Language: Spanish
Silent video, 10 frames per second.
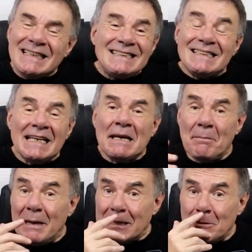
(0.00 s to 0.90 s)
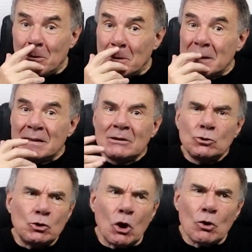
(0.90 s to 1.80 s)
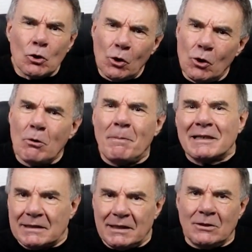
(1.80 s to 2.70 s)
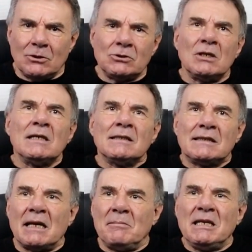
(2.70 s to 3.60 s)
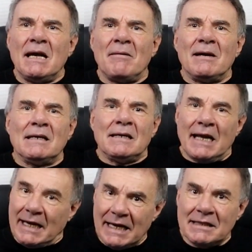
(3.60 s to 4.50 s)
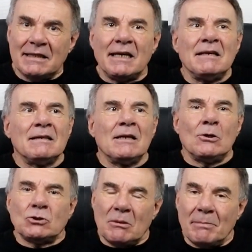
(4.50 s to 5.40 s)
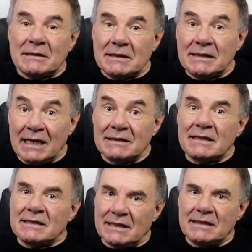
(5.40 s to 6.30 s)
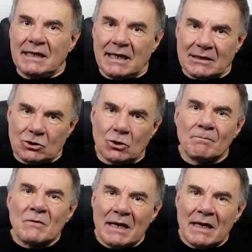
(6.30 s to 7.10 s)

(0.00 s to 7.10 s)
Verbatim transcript: Y sin embargo, todos los partidos terminaba la gente, los simpatizantes, en este caso